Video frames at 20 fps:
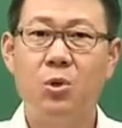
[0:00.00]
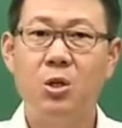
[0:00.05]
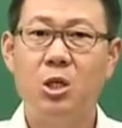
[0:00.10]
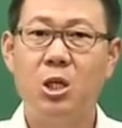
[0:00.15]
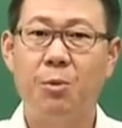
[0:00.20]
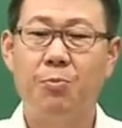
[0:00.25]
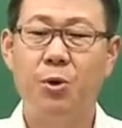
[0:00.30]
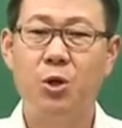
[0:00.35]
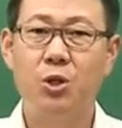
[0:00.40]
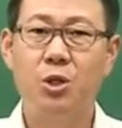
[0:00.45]

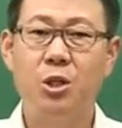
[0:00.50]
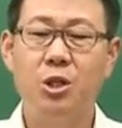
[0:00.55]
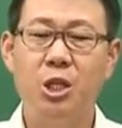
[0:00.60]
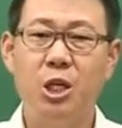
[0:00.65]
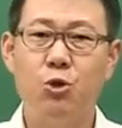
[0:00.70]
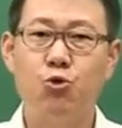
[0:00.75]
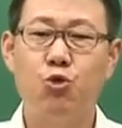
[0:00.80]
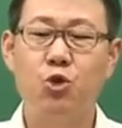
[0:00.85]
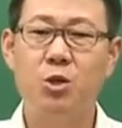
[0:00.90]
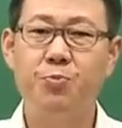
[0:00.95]
자 벌써
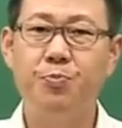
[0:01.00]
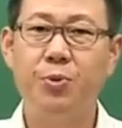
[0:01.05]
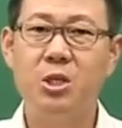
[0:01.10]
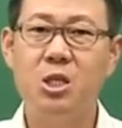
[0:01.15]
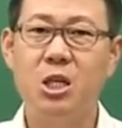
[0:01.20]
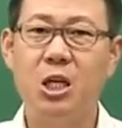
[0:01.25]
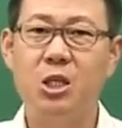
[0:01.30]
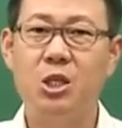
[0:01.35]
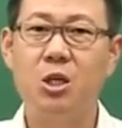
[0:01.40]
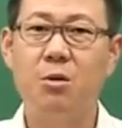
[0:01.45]
이제
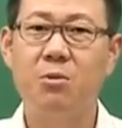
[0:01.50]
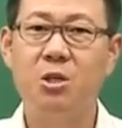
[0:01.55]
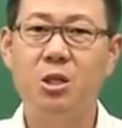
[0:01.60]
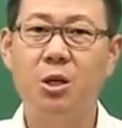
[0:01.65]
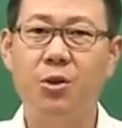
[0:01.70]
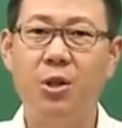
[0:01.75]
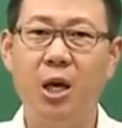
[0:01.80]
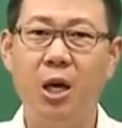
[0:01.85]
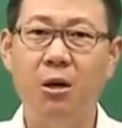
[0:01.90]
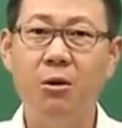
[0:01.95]
60번이나 시험을
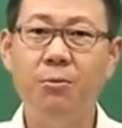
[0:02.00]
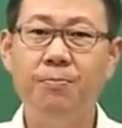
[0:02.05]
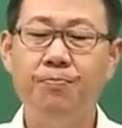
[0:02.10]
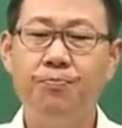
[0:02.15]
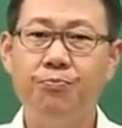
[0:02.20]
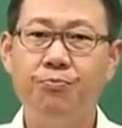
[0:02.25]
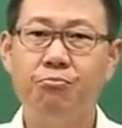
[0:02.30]
쳤네요.